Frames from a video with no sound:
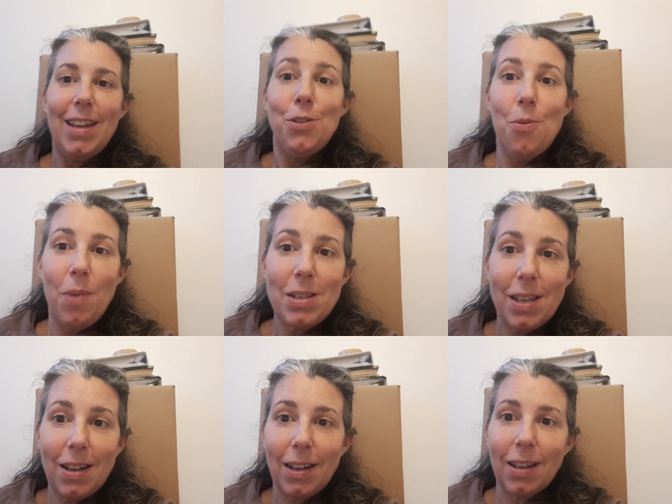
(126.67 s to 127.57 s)
Et demain,
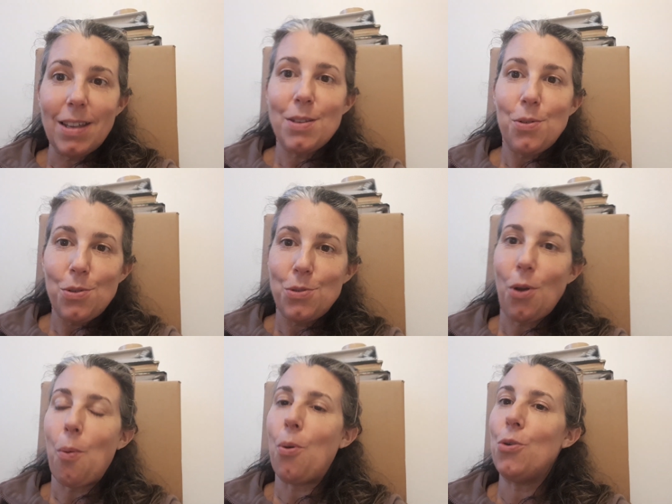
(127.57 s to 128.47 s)
ça risque de se
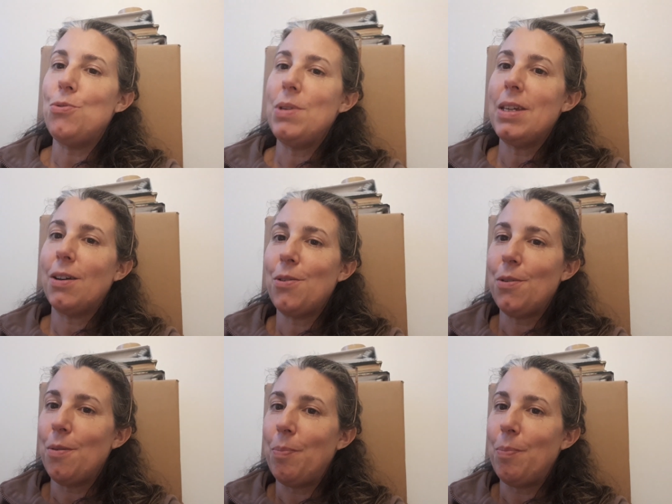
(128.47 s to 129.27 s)
reproduire euh,